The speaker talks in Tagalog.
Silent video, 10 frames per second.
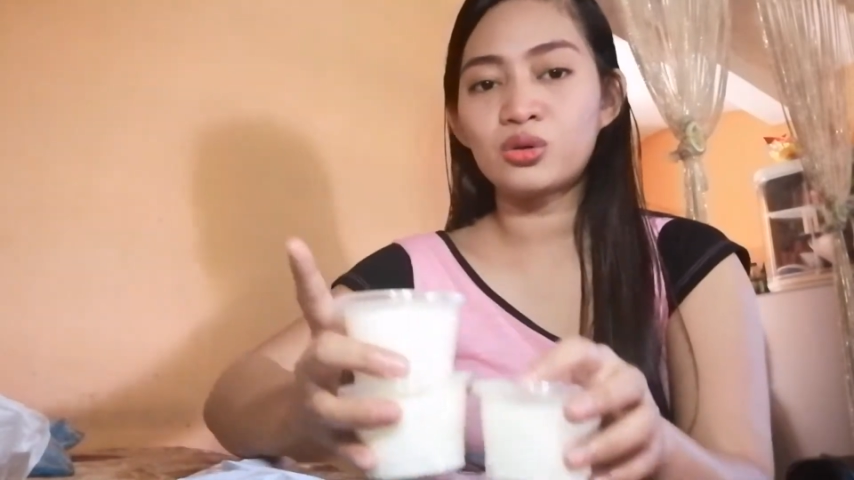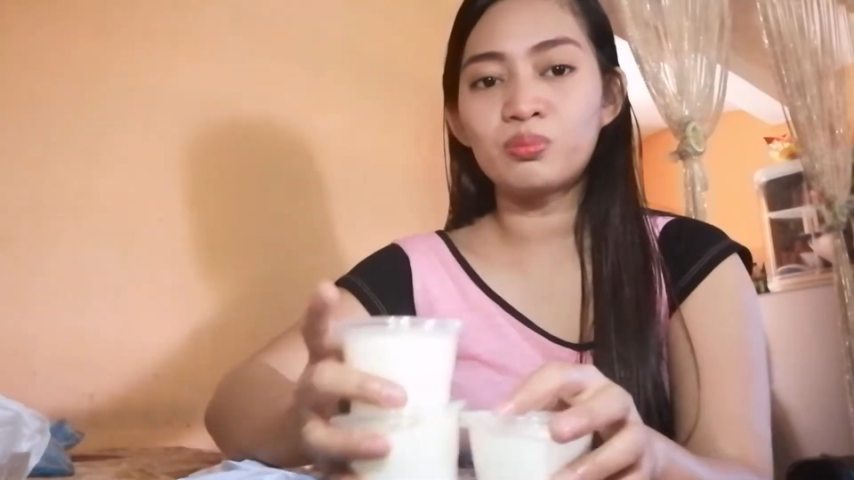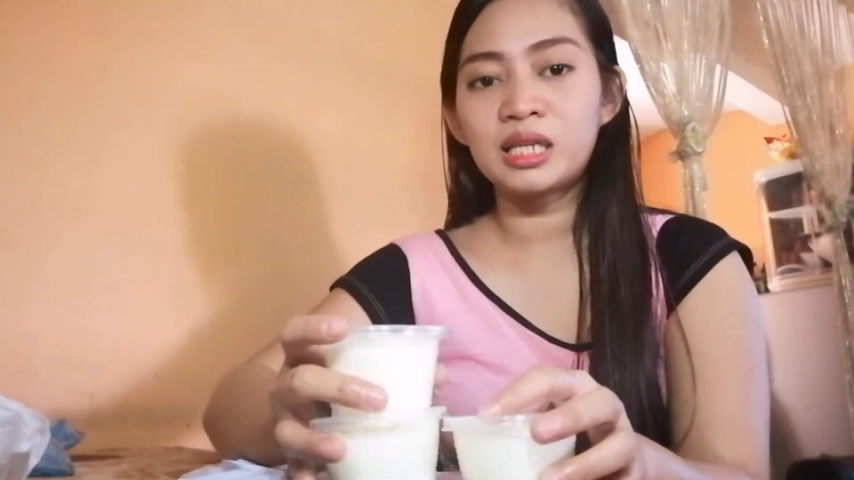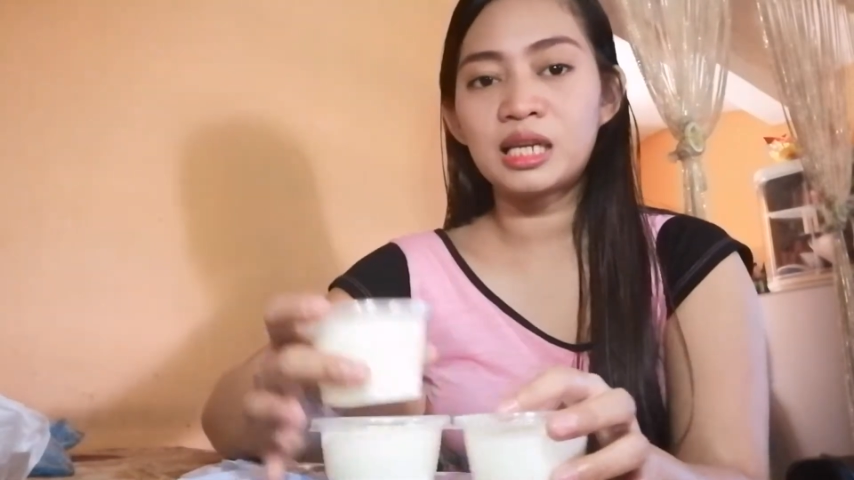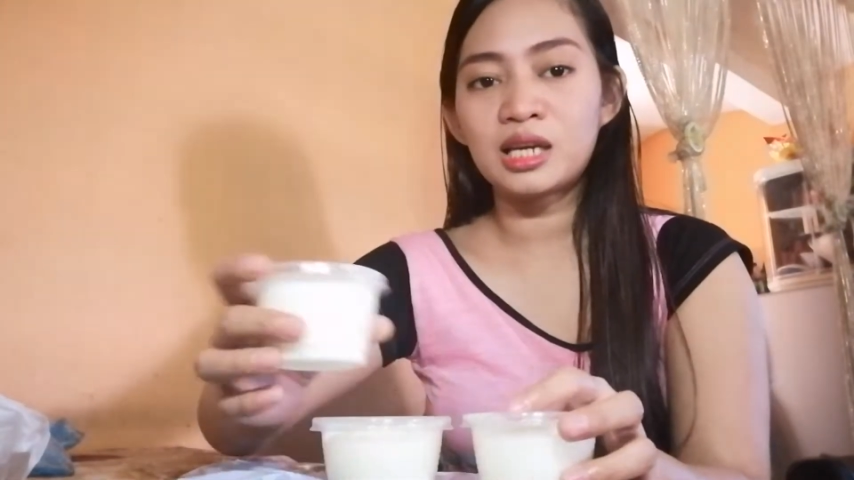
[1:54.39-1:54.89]
yung
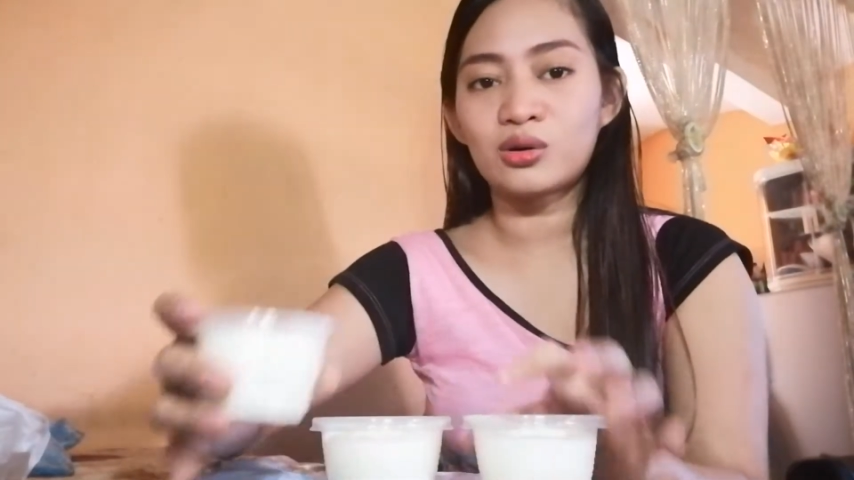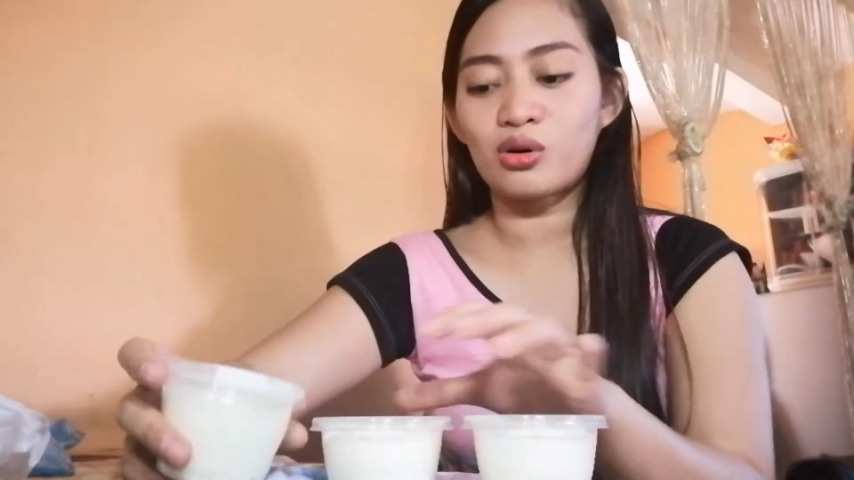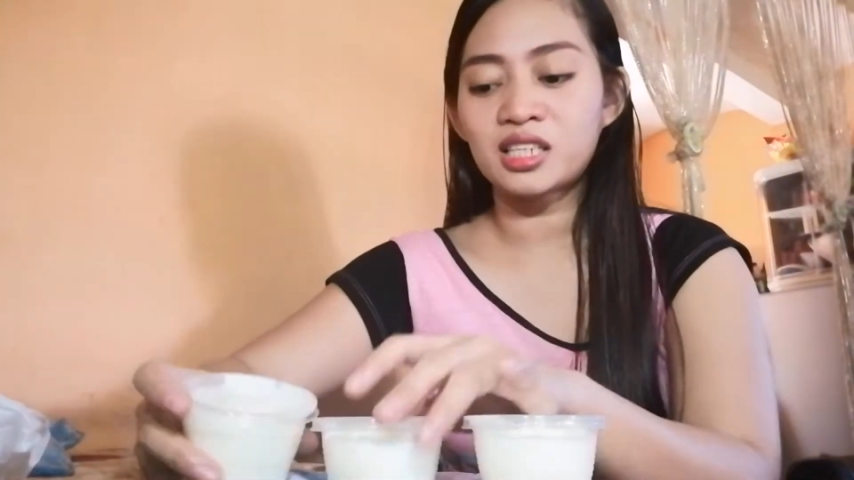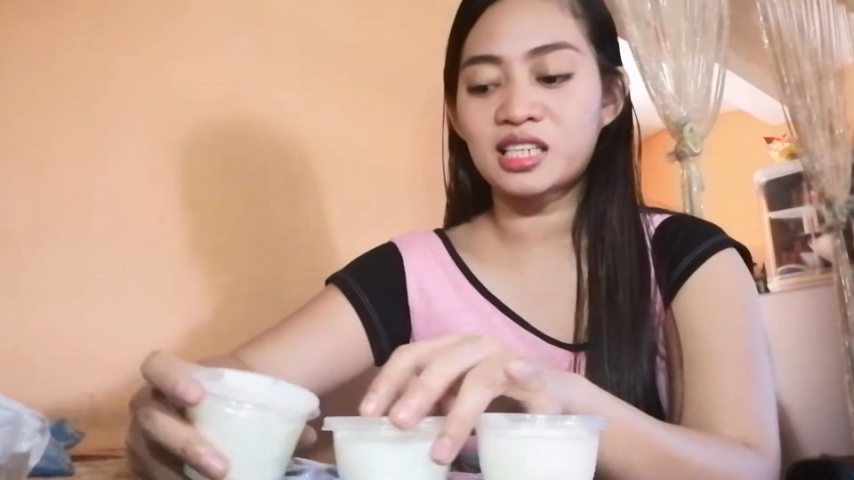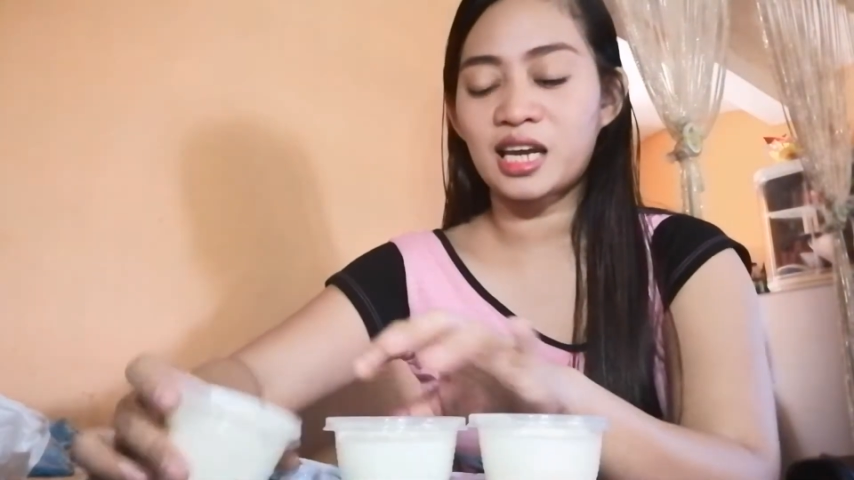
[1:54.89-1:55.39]
binili ko
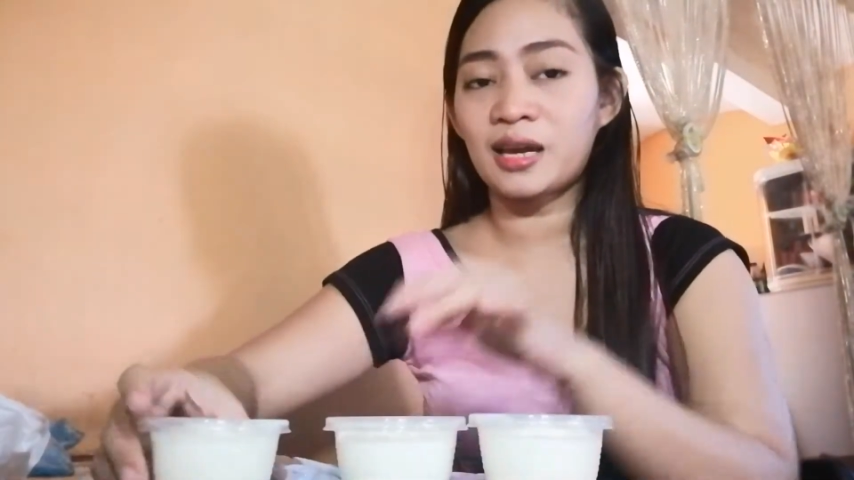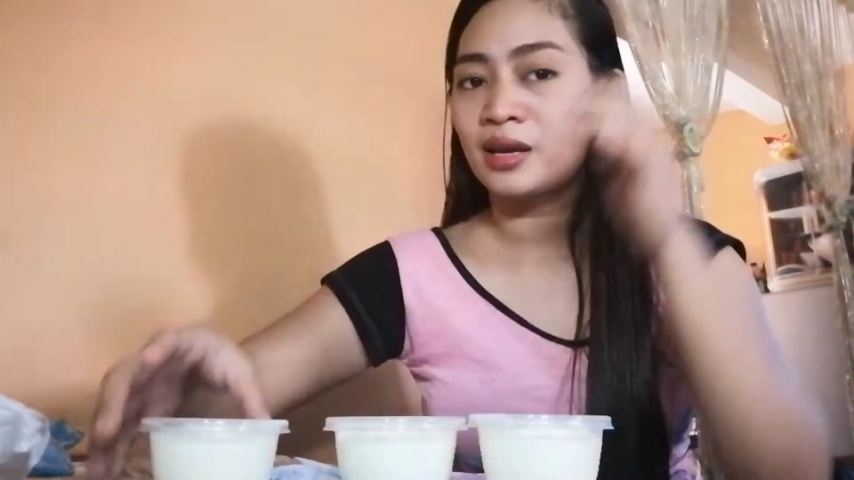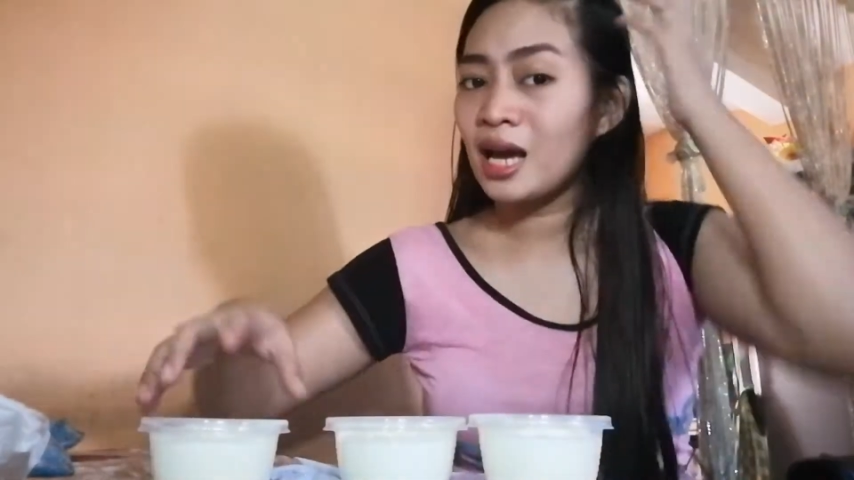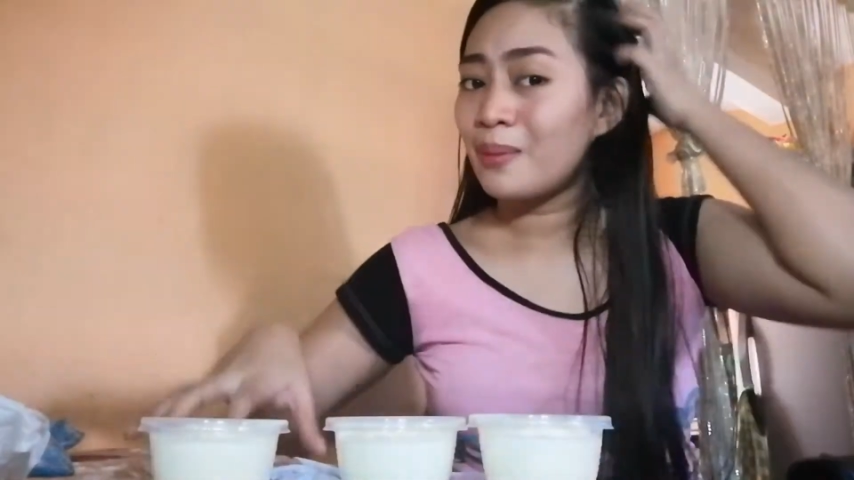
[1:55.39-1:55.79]
kasi